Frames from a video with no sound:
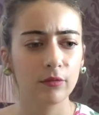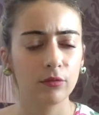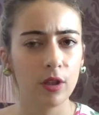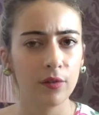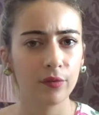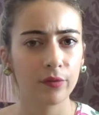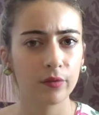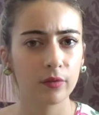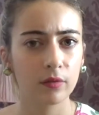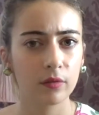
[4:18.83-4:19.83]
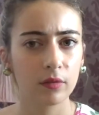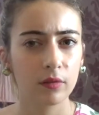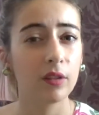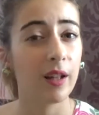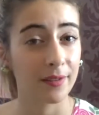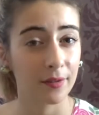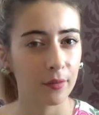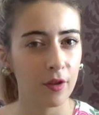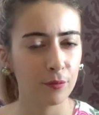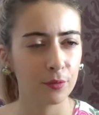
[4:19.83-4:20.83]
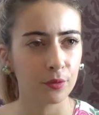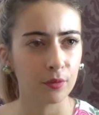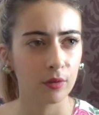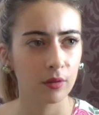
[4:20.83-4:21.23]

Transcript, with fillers: ou 9 Non, la saison 9 plutôt.